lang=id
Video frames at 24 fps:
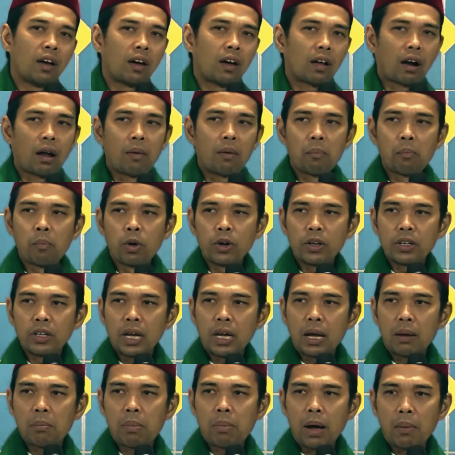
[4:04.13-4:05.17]

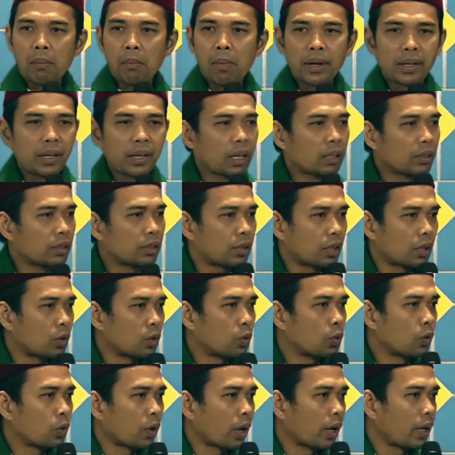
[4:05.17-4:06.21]
Rambutnya bak mayang
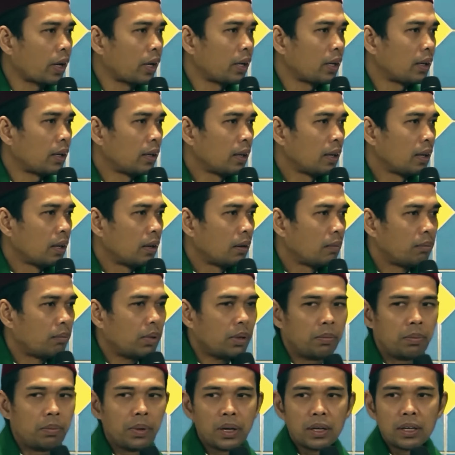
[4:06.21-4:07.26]
terurai,
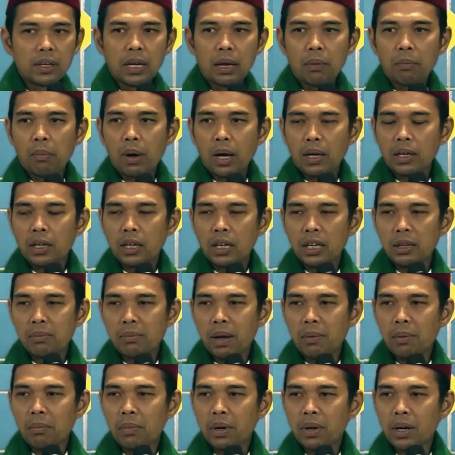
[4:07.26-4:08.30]
bibirnya bak
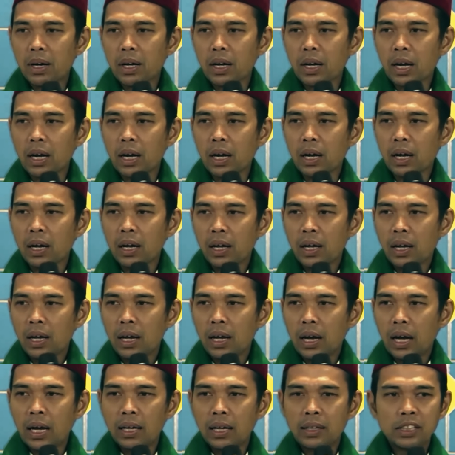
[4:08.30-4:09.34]
delima merekah,
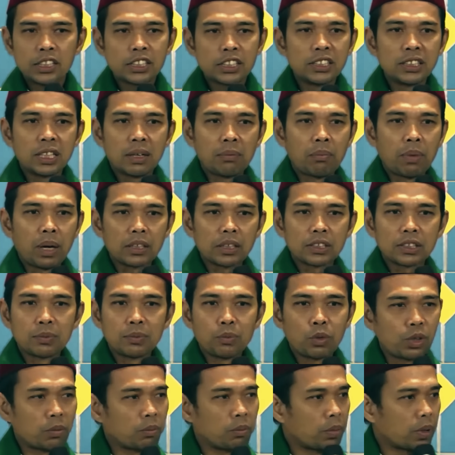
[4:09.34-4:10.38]
alisnya bak
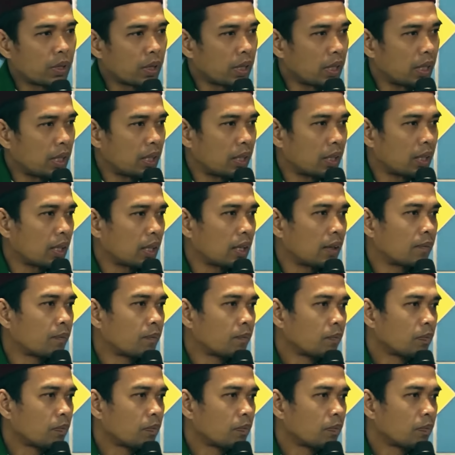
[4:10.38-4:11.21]
semut beriring,